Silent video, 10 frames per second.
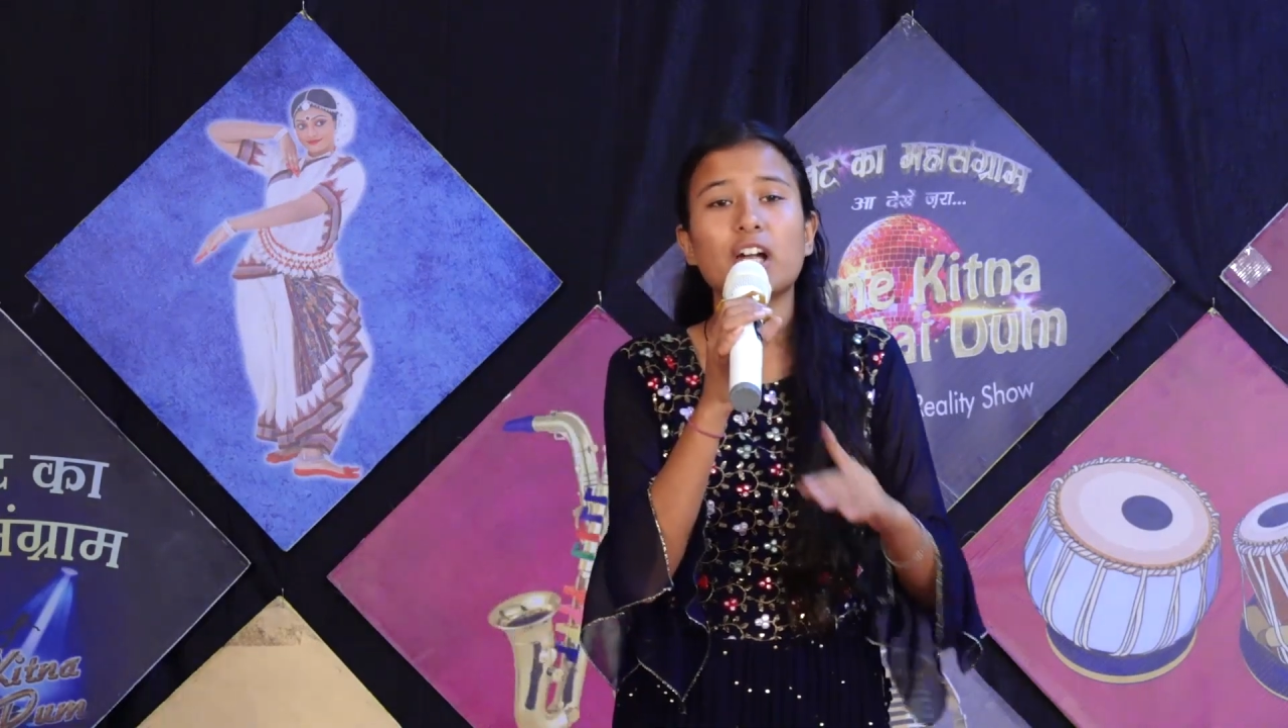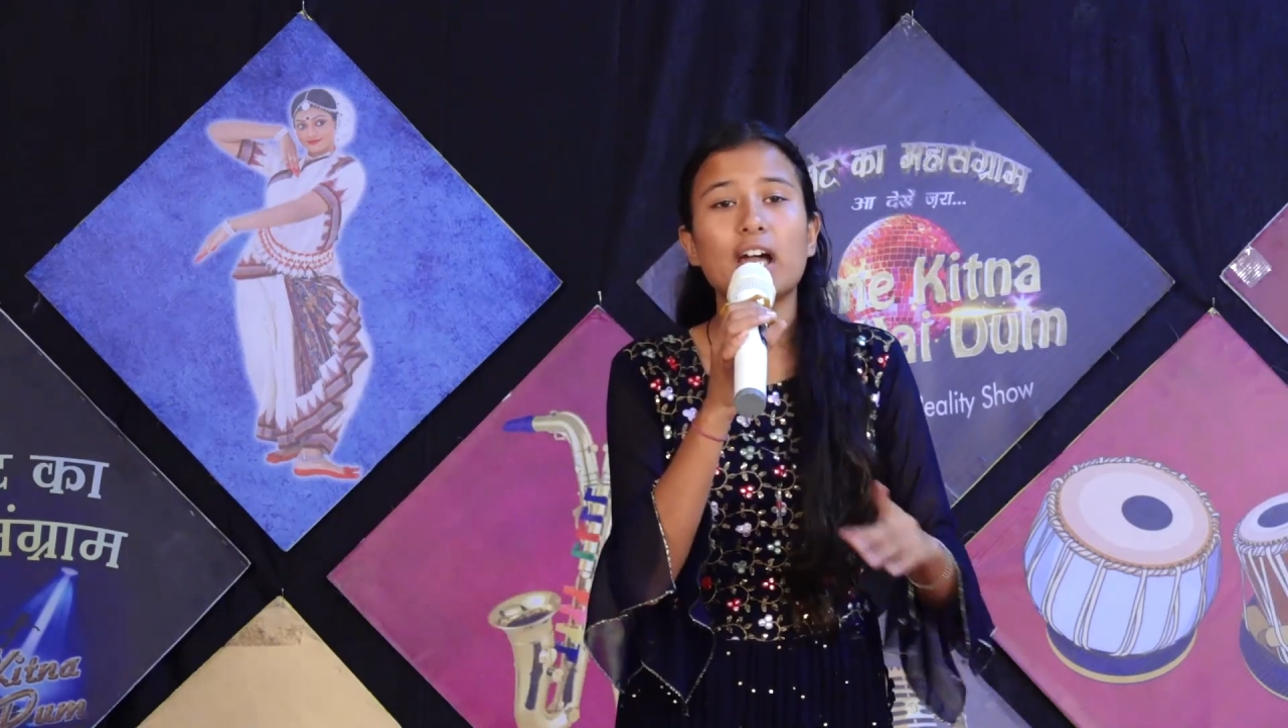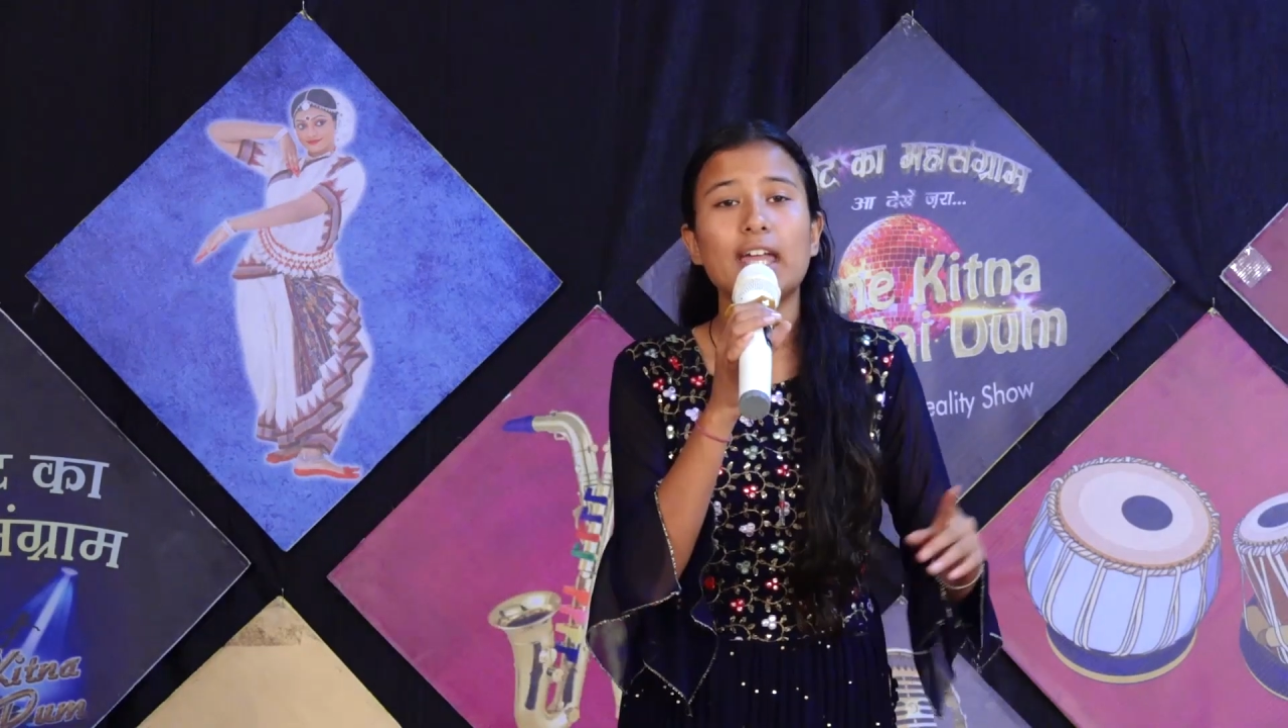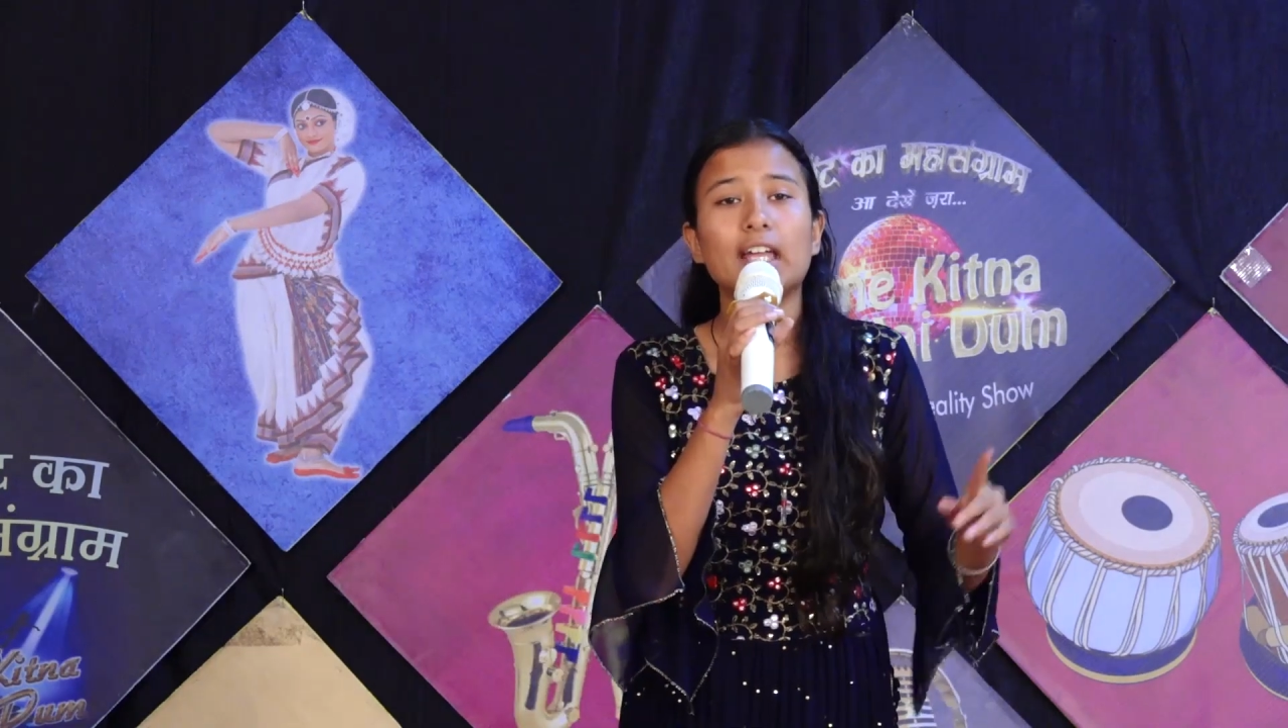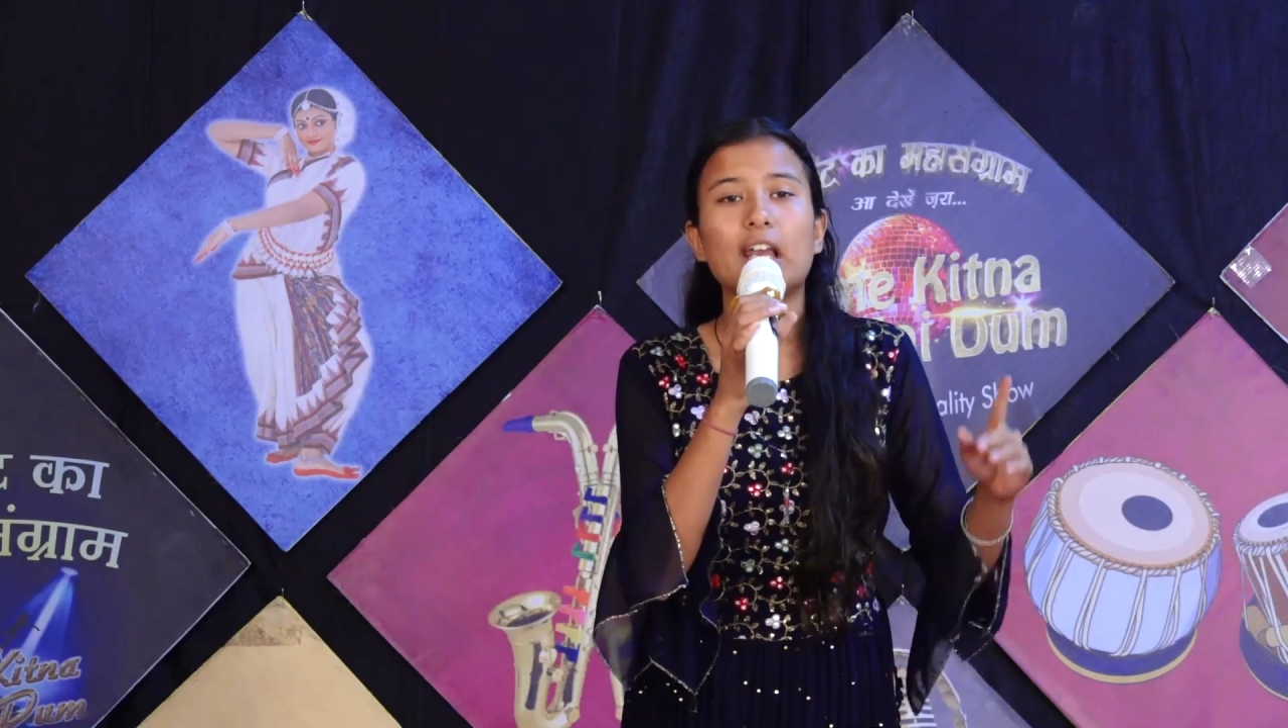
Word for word: का एक